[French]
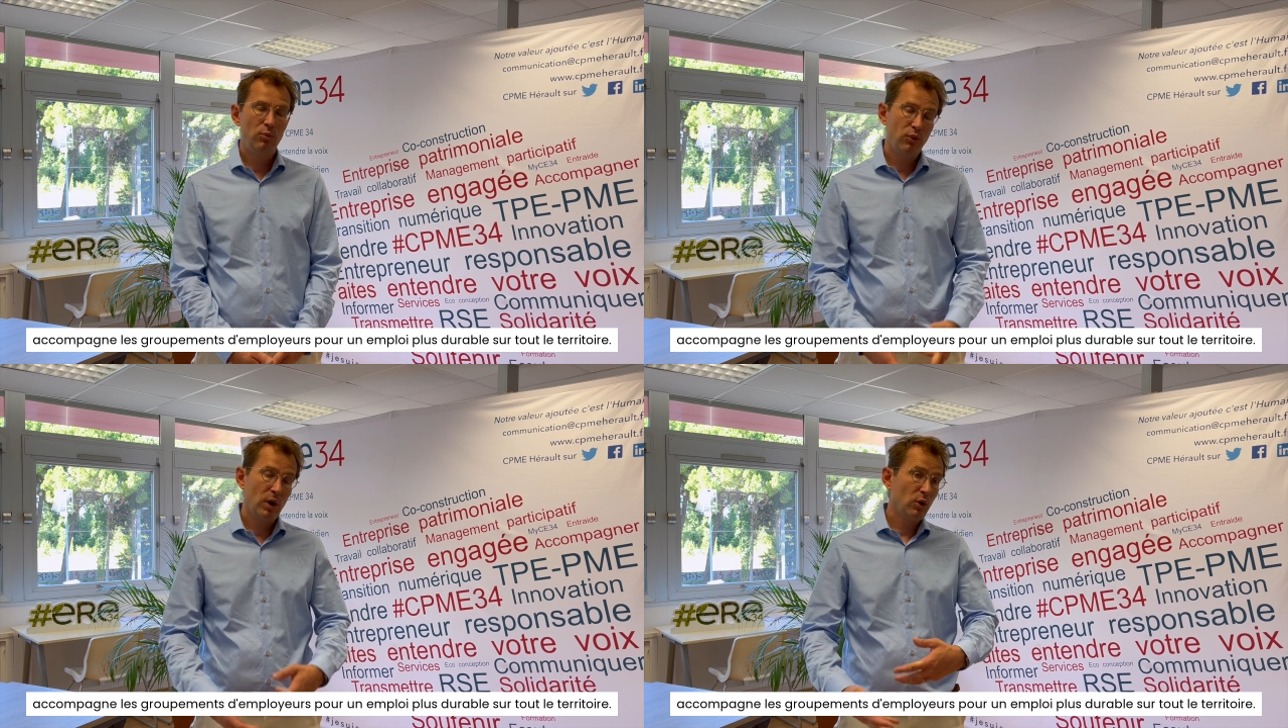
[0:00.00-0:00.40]

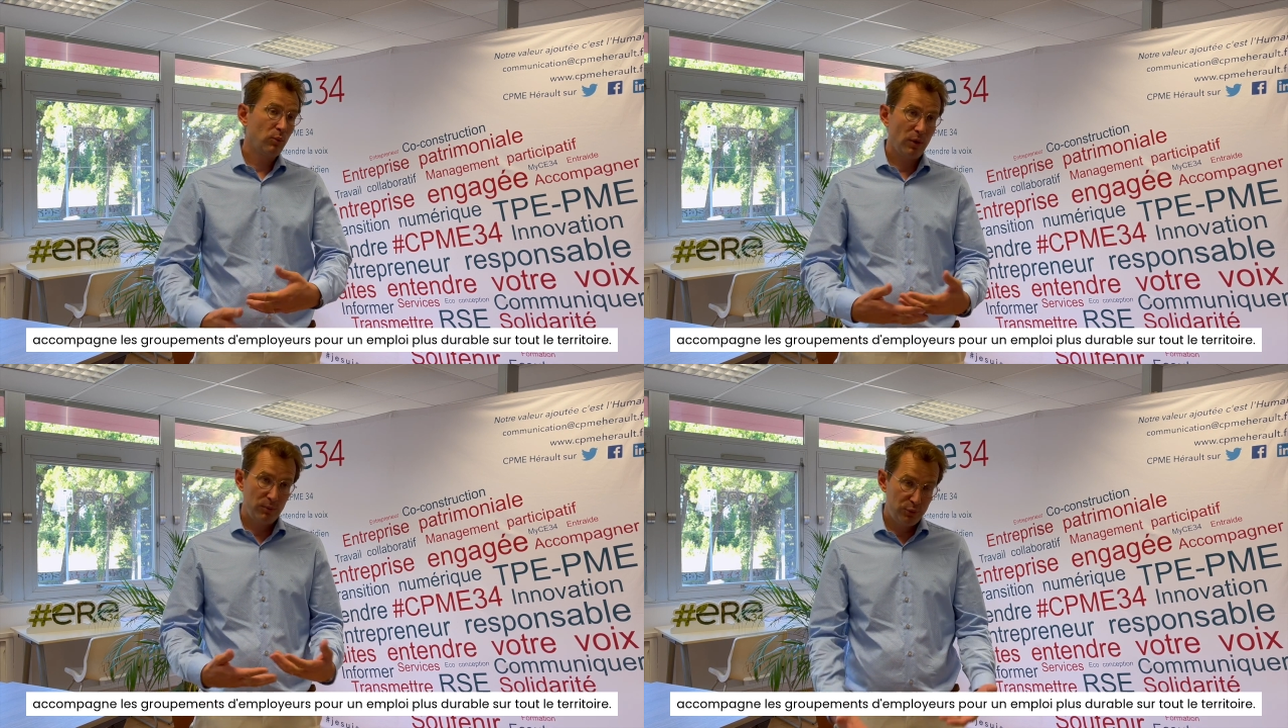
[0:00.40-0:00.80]
pour un
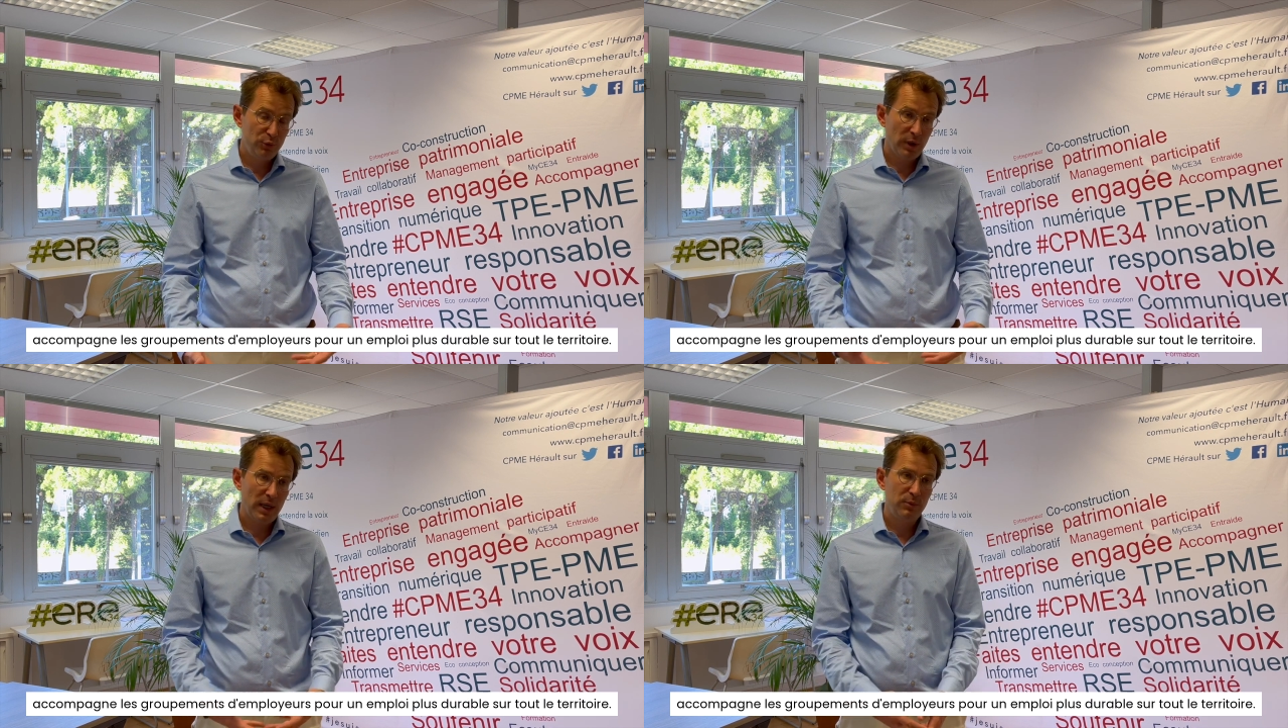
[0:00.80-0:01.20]
emploi
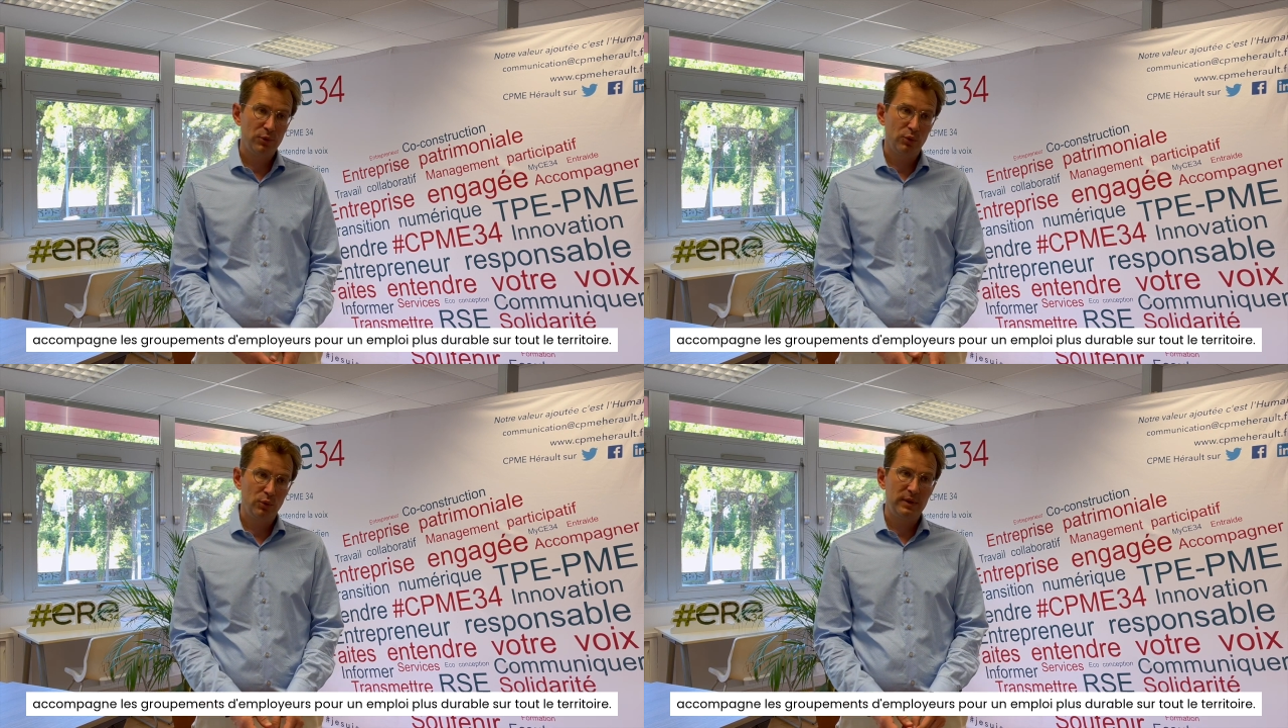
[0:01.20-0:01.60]
plus durable
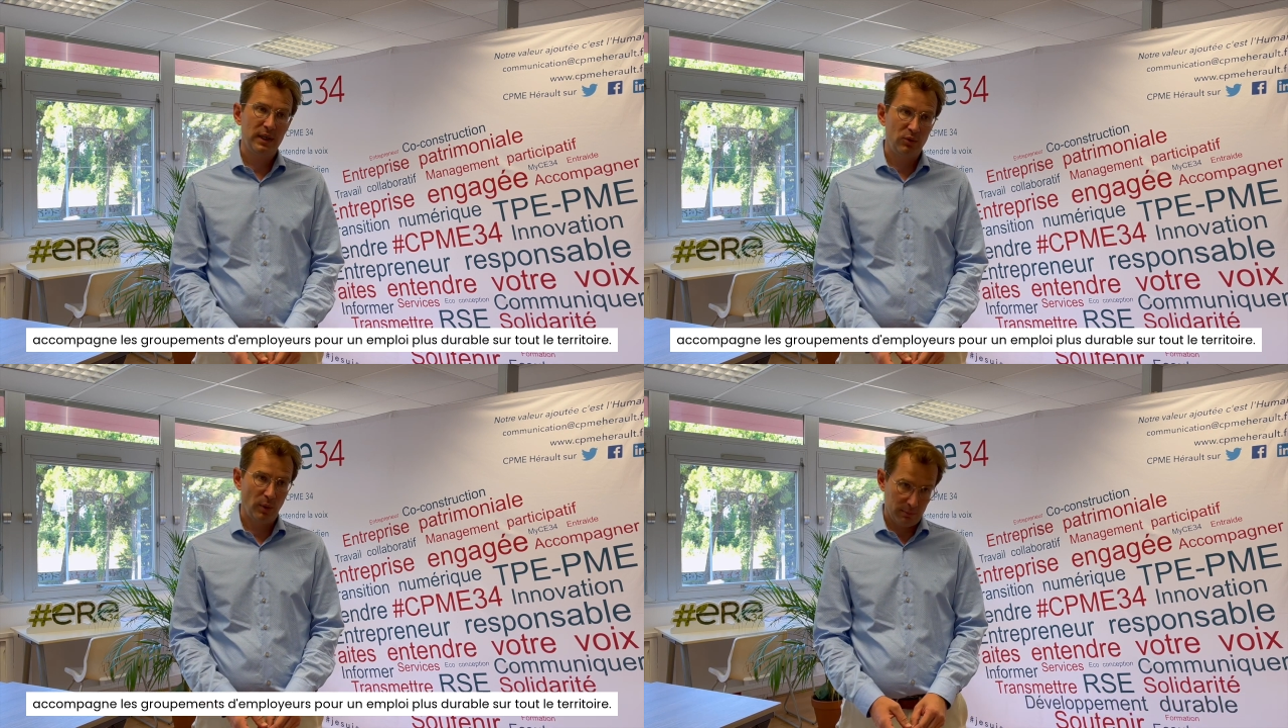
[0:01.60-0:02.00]
sur tout le
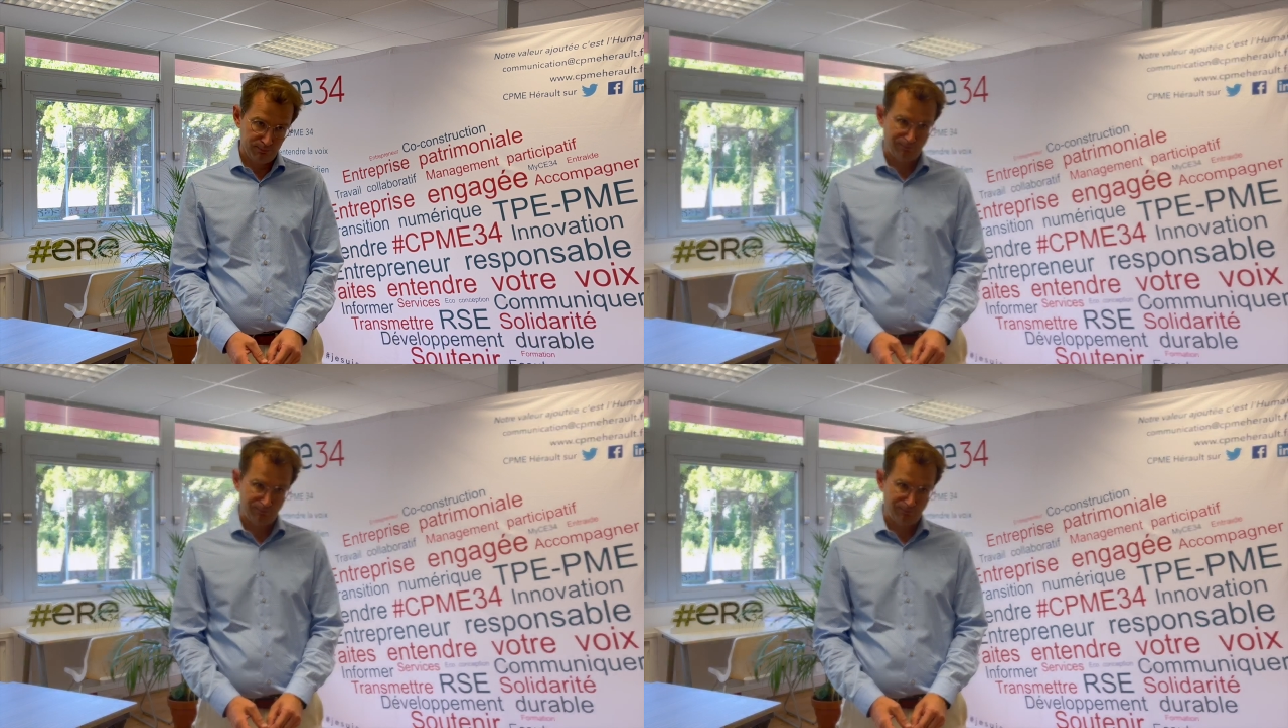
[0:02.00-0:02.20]
territoire.